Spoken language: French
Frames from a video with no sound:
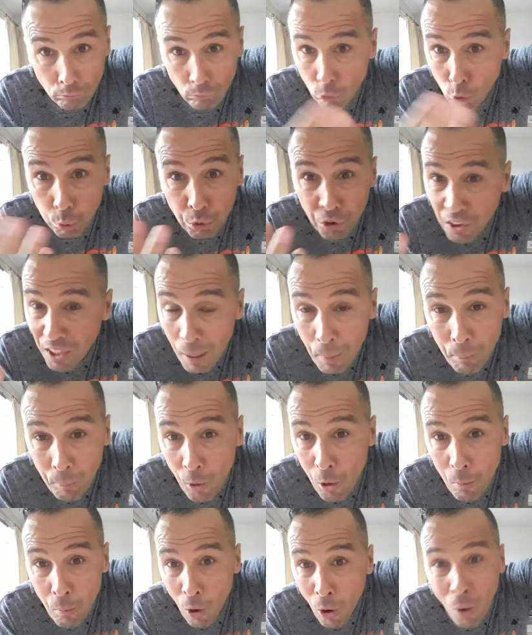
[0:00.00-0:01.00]
tout
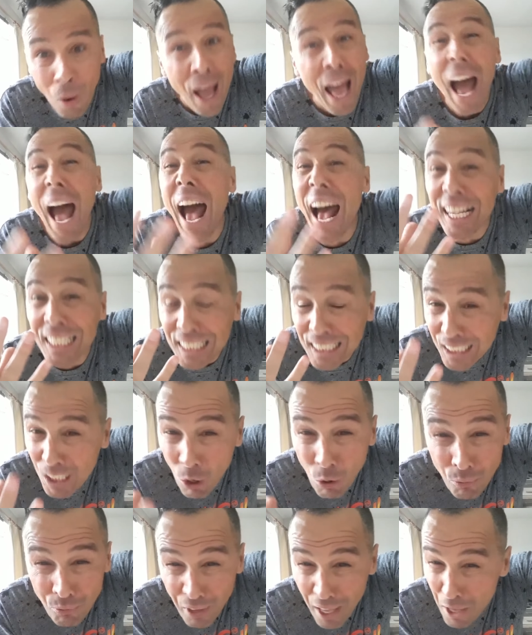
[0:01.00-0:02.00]
simplement, à
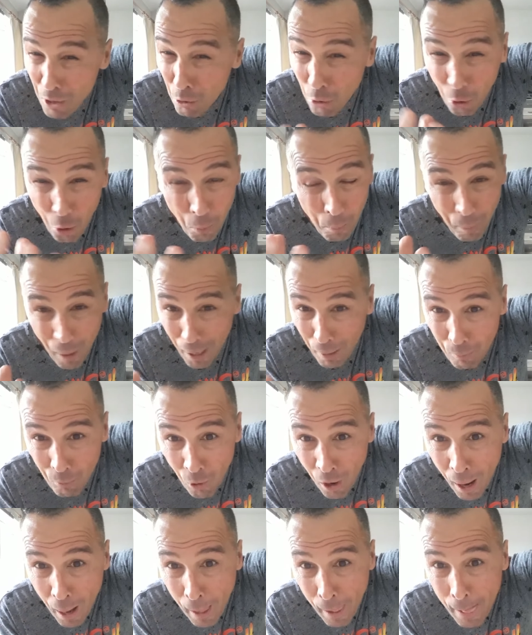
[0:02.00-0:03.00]
120 euros par
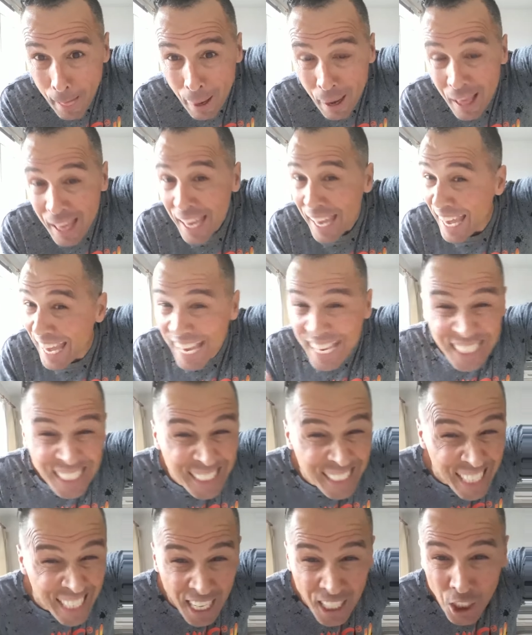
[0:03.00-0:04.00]
mois. Et
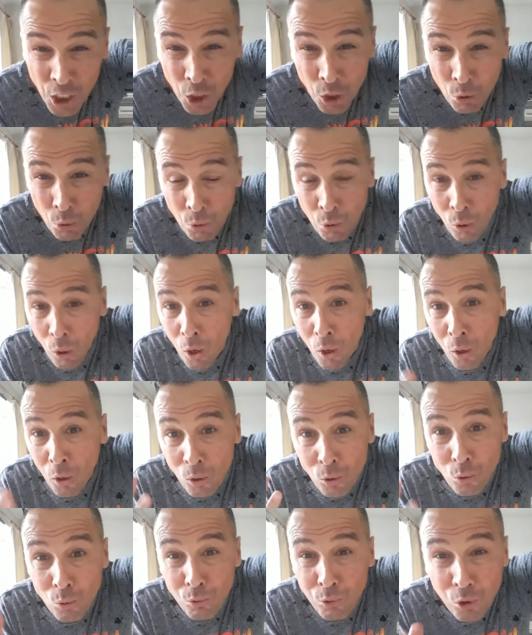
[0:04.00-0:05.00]
chaque jour,
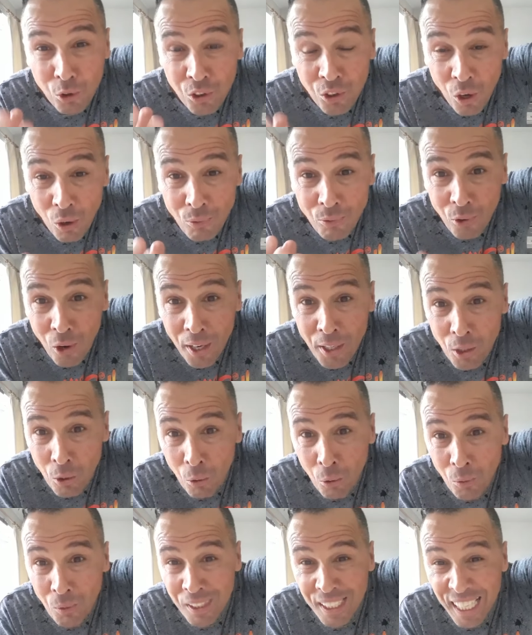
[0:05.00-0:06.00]
nous vous
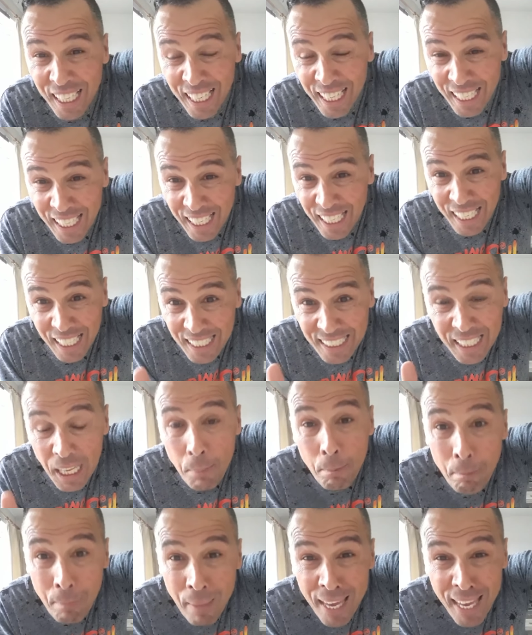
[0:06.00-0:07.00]
envoyons des, des
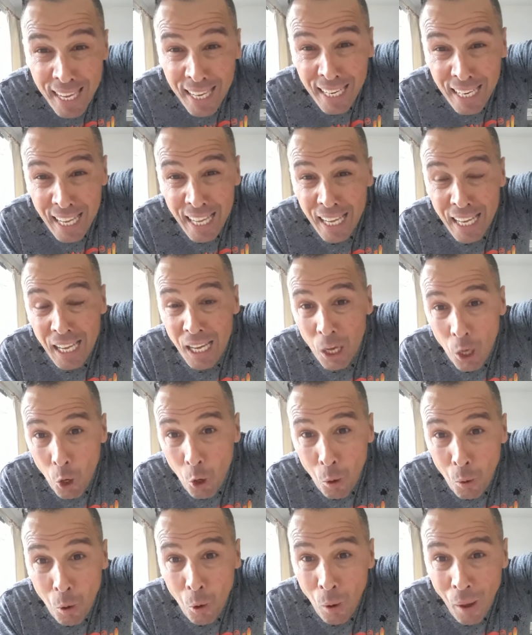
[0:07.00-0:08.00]
mails
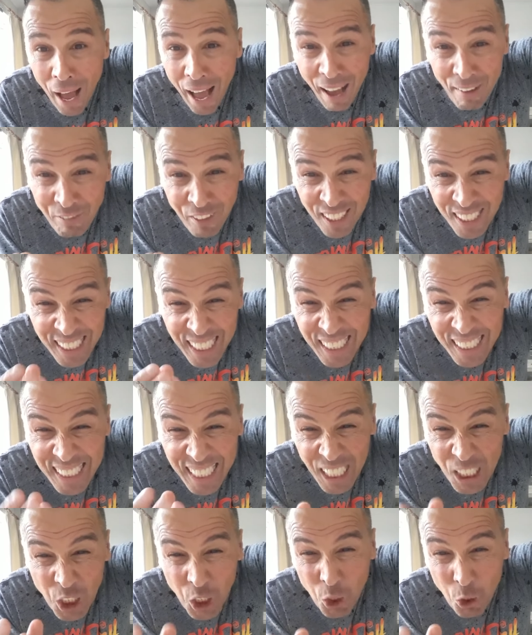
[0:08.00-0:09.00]
euh, avec des
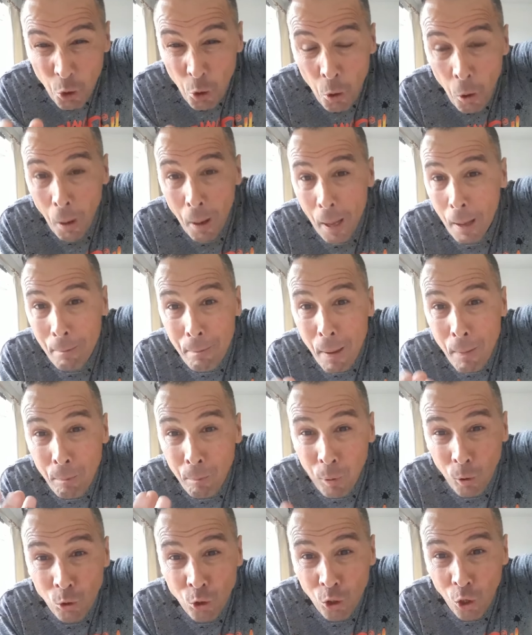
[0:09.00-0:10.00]
acheteurs, mais
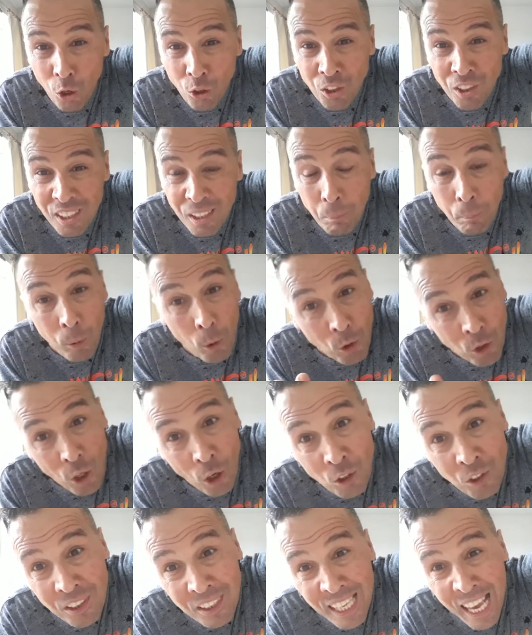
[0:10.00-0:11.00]

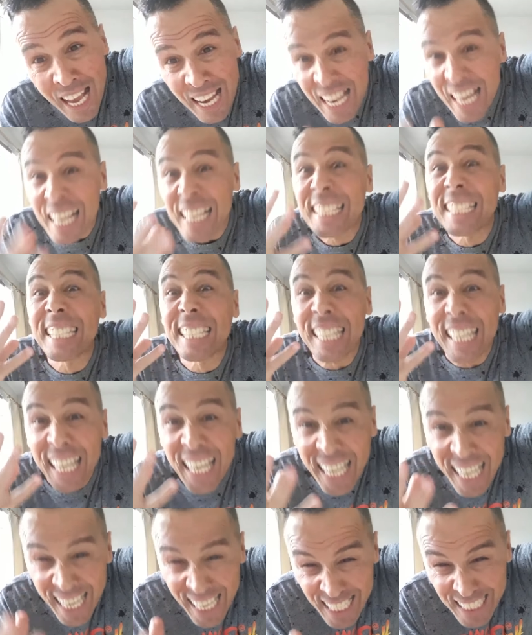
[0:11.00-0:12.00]
potentiels,
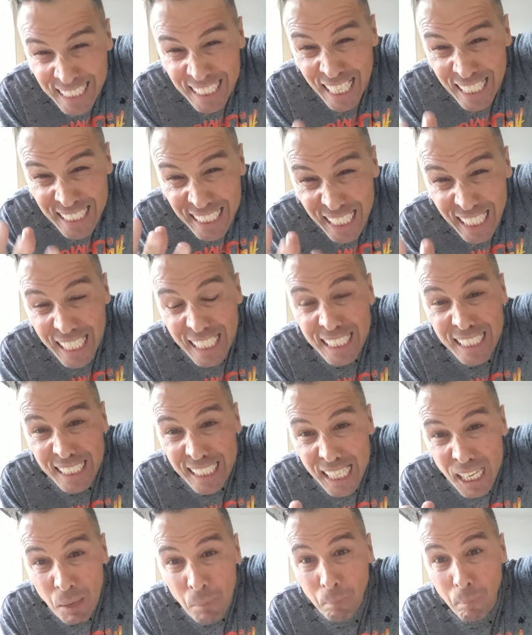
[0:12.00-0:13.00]
très
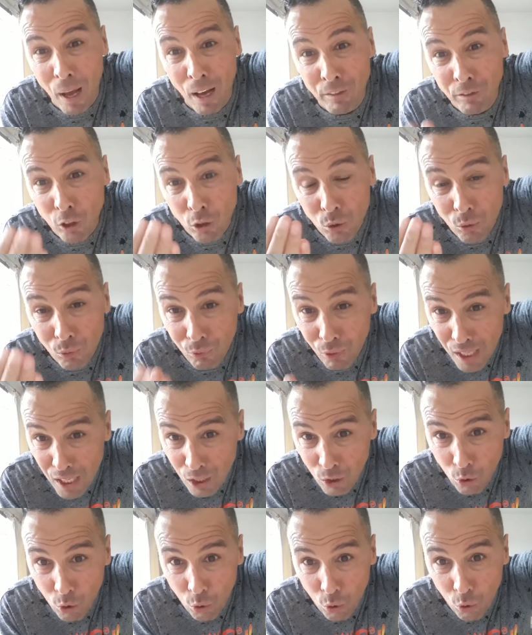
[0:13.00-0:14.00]
intéressés par votre
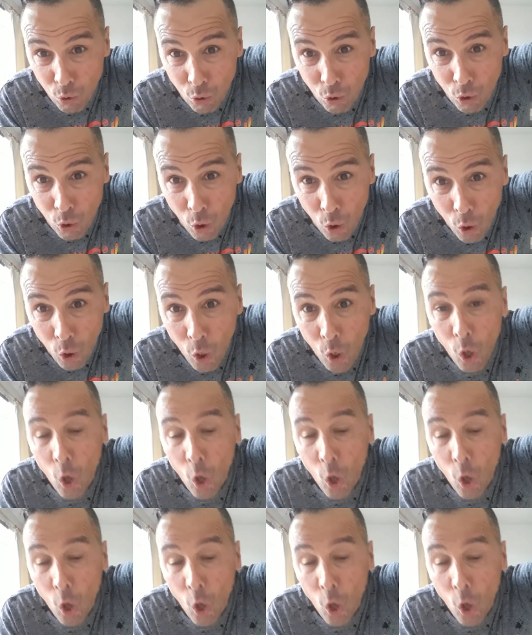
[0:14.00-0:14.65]
véhicule.